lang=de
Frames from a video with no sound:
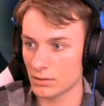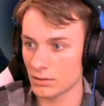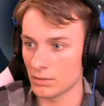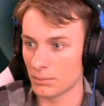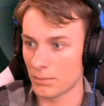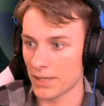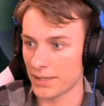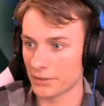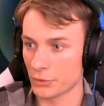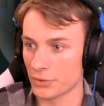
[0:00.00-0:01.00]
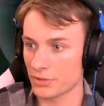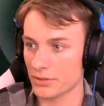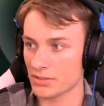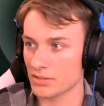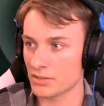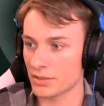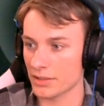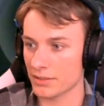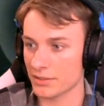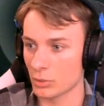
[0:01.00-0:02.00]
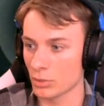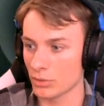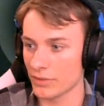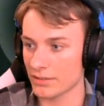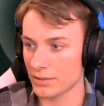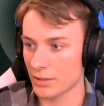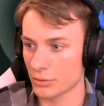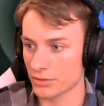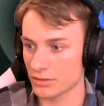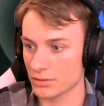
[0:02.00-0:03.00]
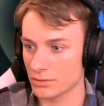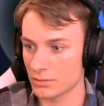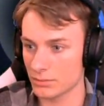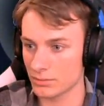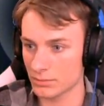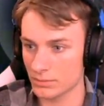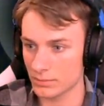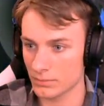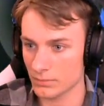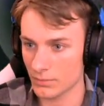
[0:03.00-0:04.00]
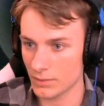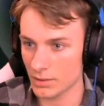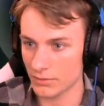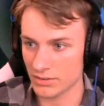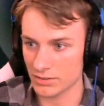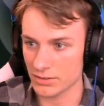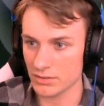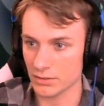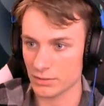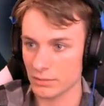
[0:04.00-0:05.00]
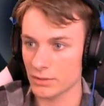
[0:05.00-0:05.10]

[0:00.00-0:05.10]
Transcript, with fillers: Meine Güte, das sieht ja hier richtig hochwertig aus. Was sind das hier?